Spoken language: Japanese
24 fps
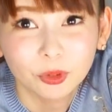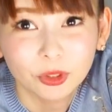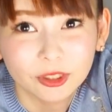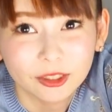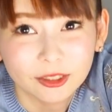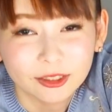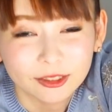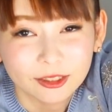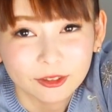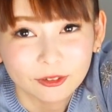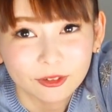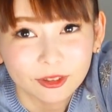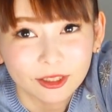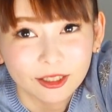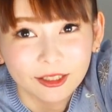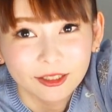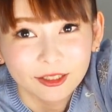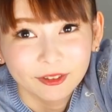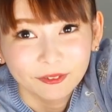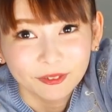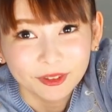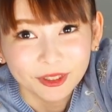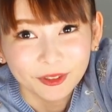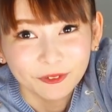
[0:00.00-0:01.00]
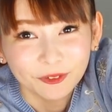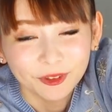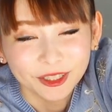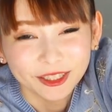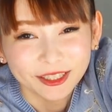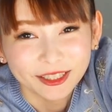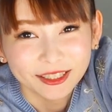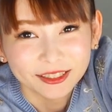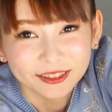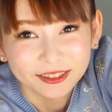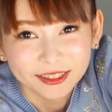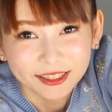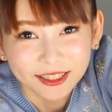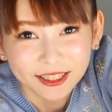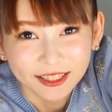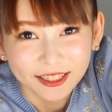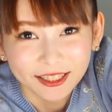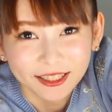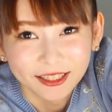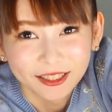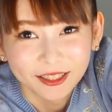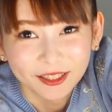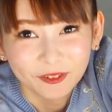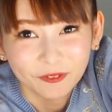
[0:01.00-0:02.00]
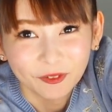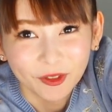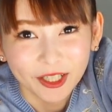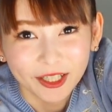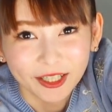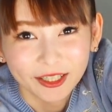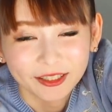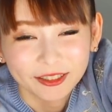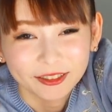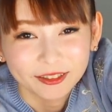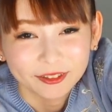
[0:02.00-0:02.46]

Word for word: ぽいからだろうか。見て見て完成エヴァ、